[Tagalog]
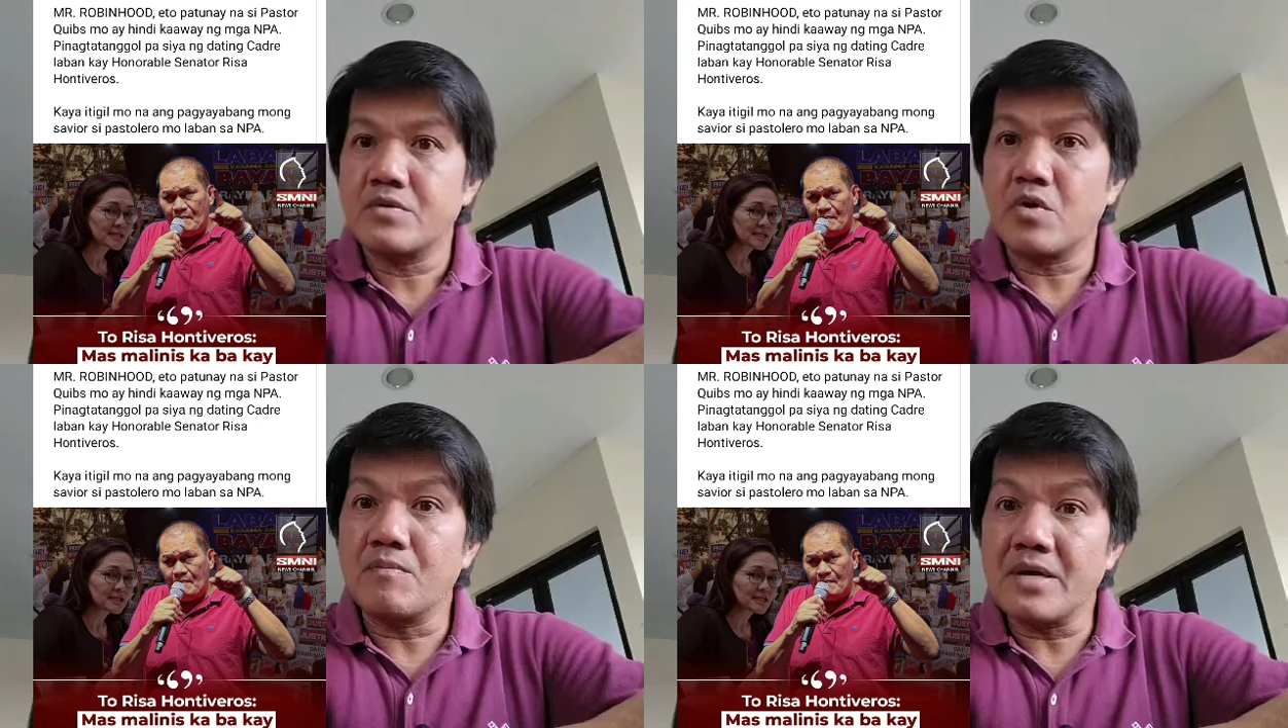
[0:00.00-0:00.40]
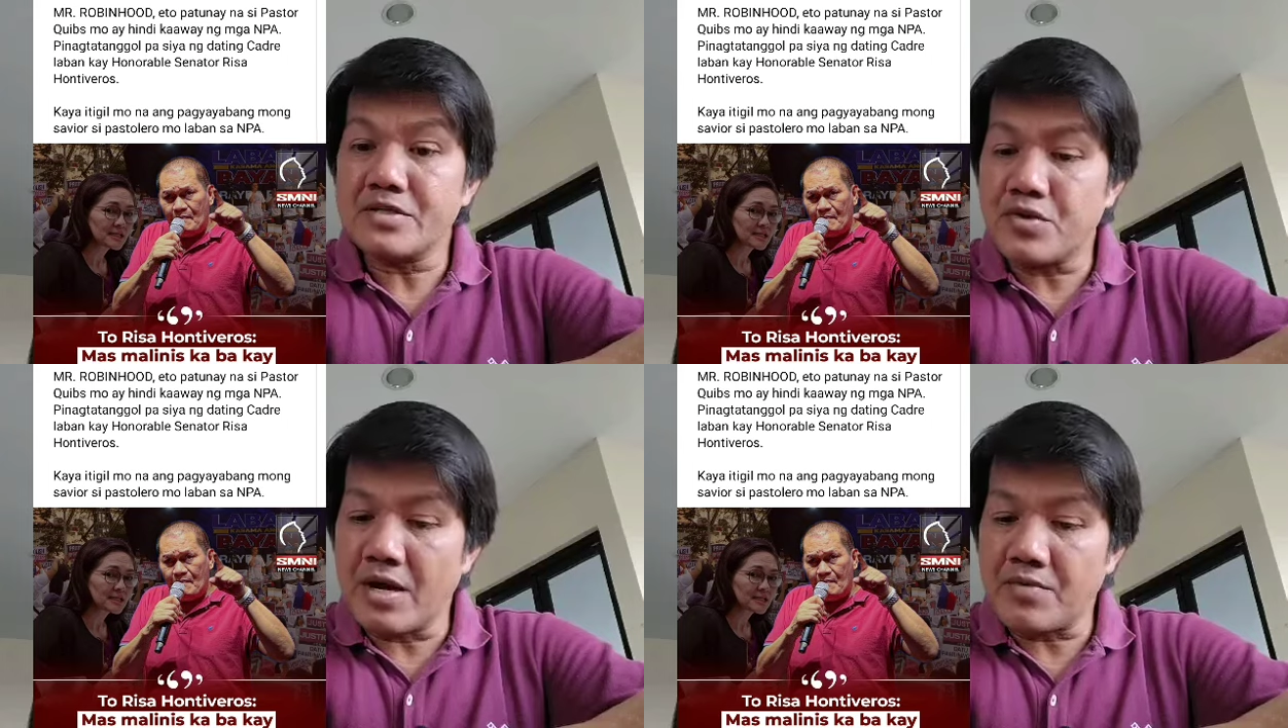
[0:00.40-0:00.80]
Kung
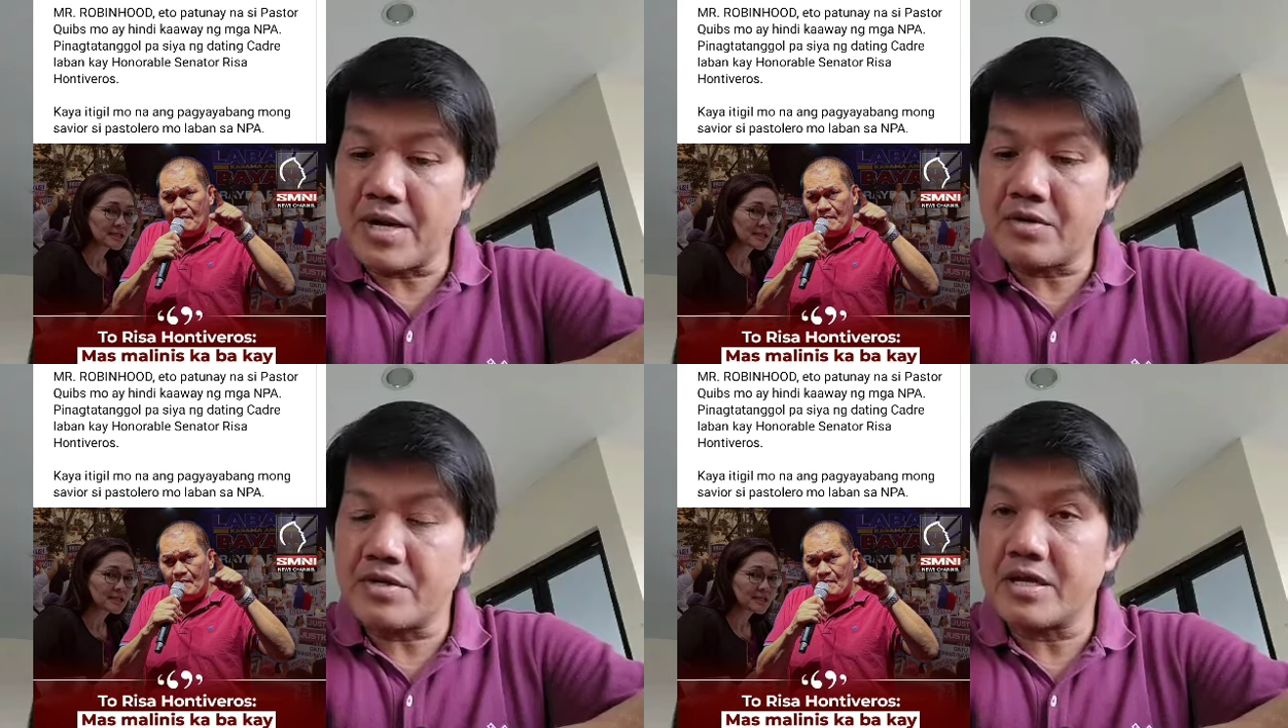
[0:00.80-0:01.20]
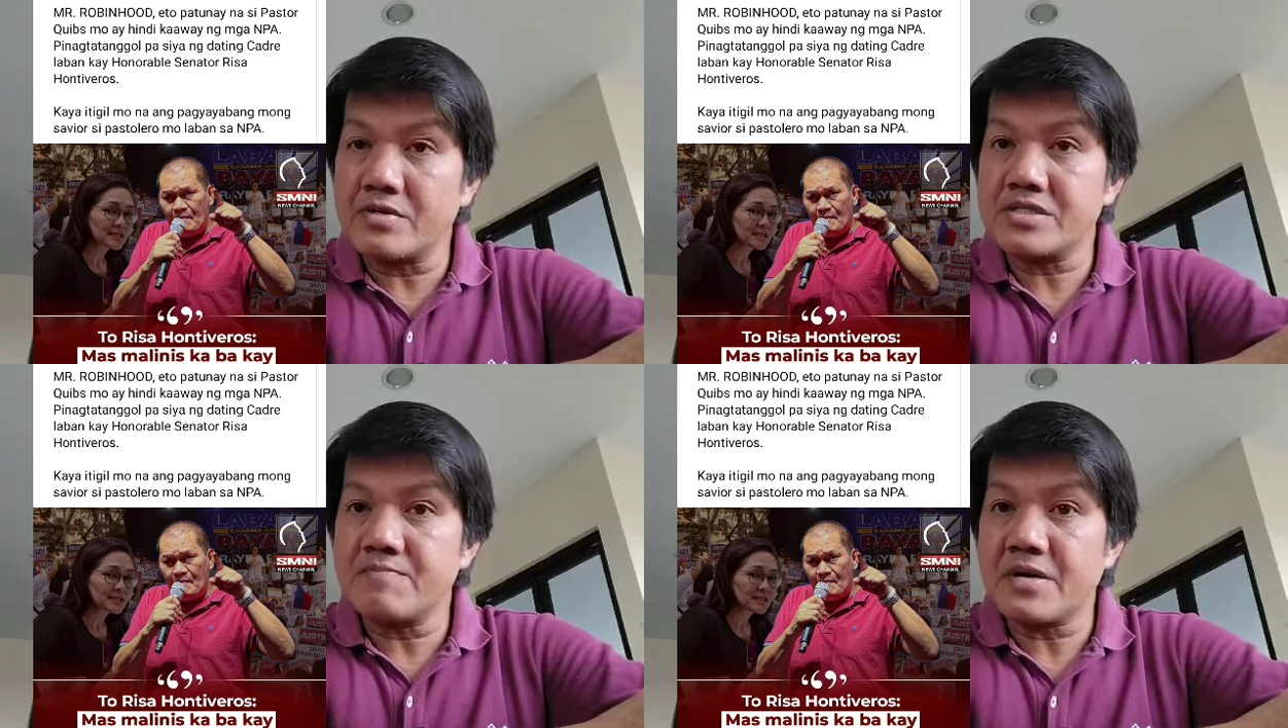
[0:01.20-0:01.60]
may track record
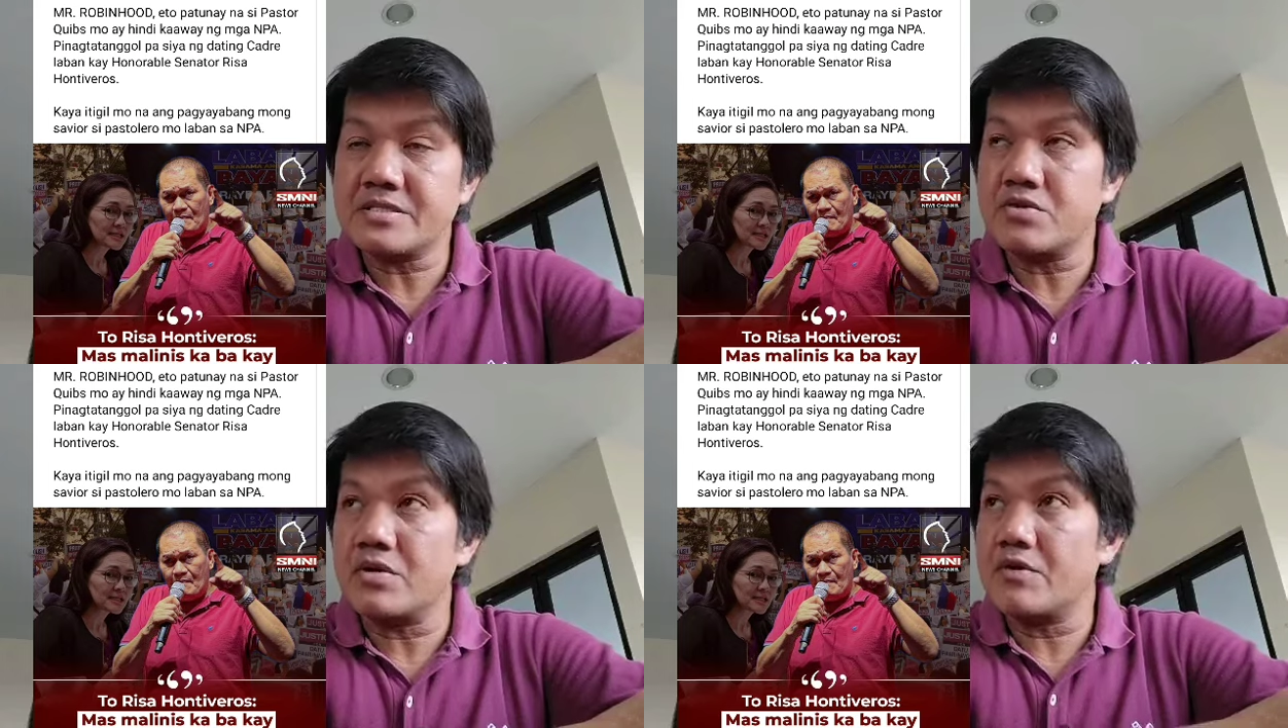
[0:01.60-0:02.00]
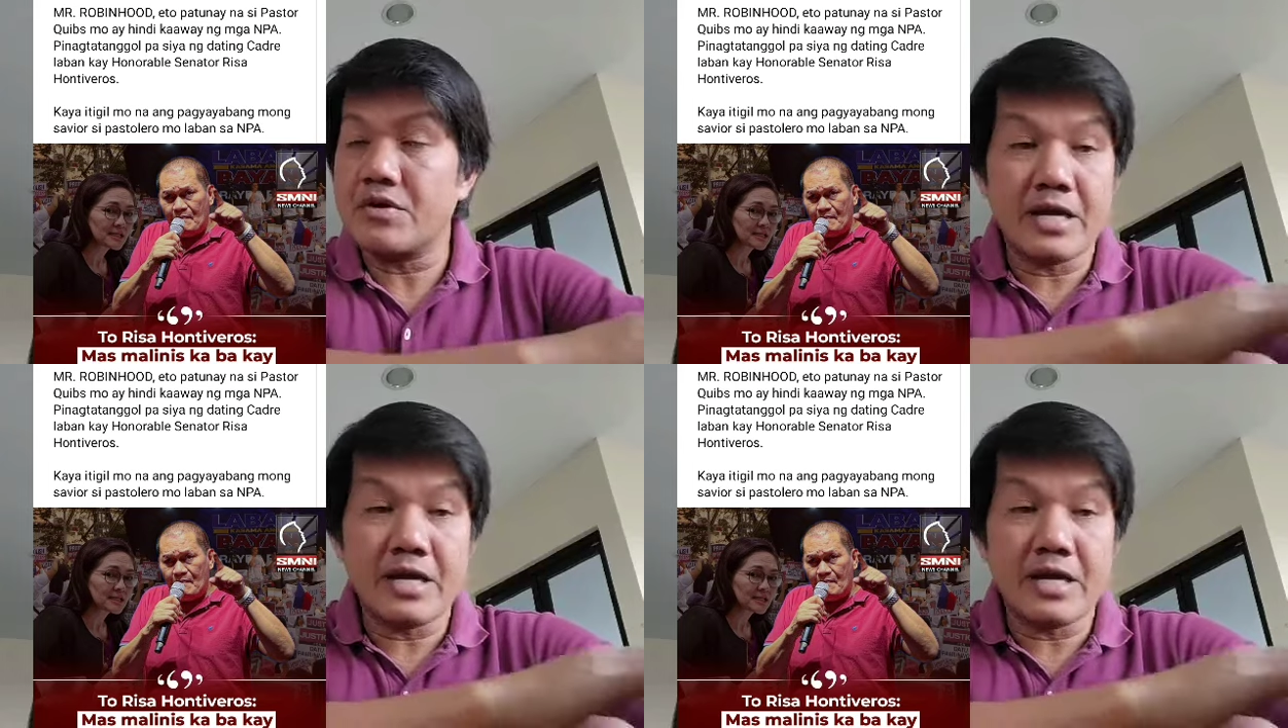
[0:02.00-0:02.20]
itong si pastor o